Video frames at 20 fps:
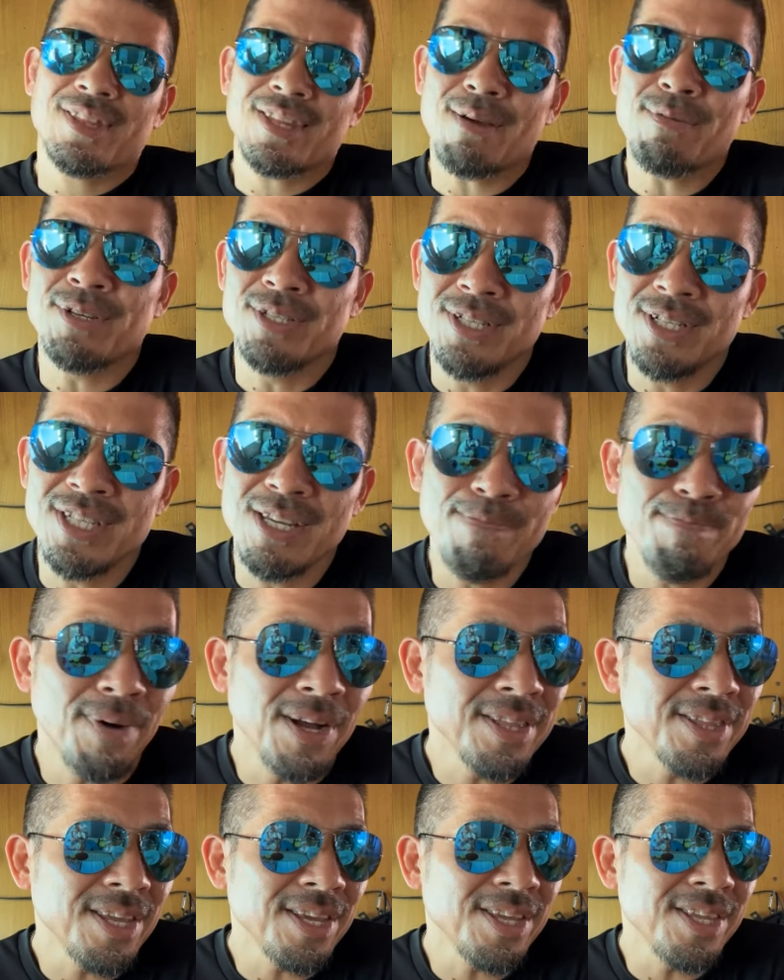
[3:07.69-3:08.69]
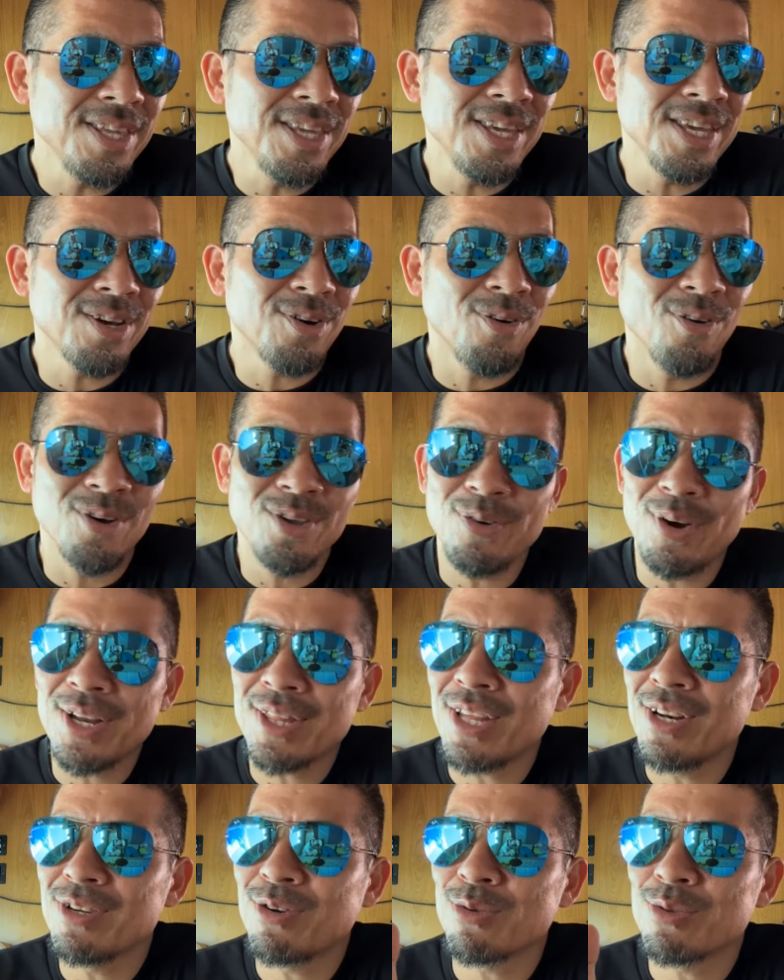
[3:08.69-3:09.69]
多分一般的にこう言わ
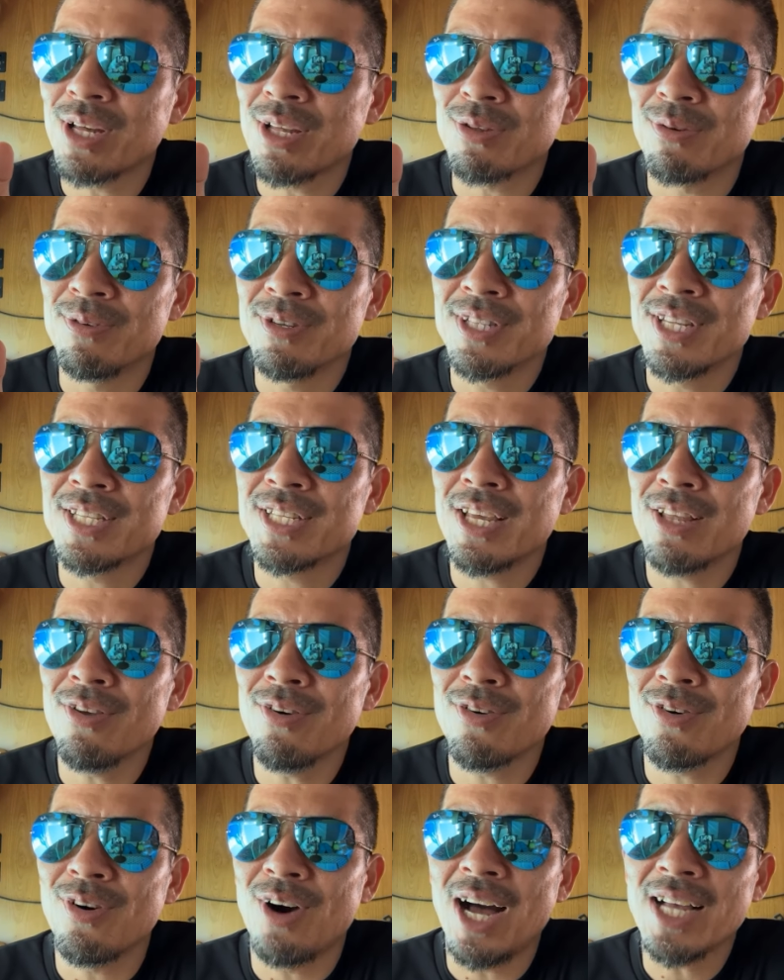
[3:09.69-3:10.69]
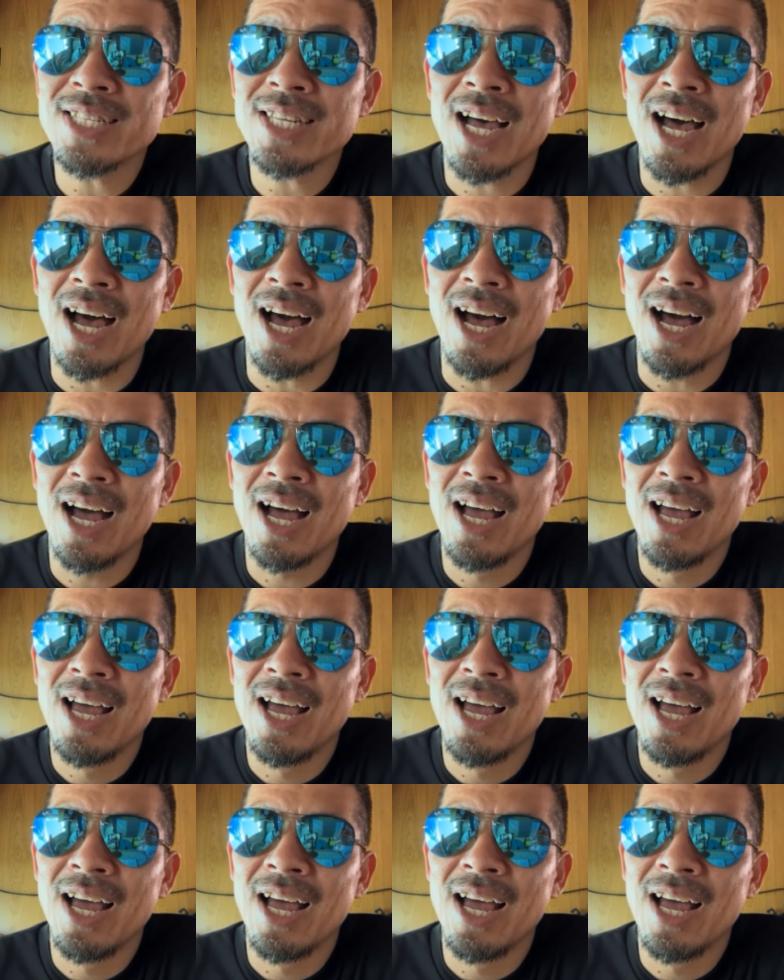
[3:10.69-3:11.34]
れてることだと思うんですけど、こう朝、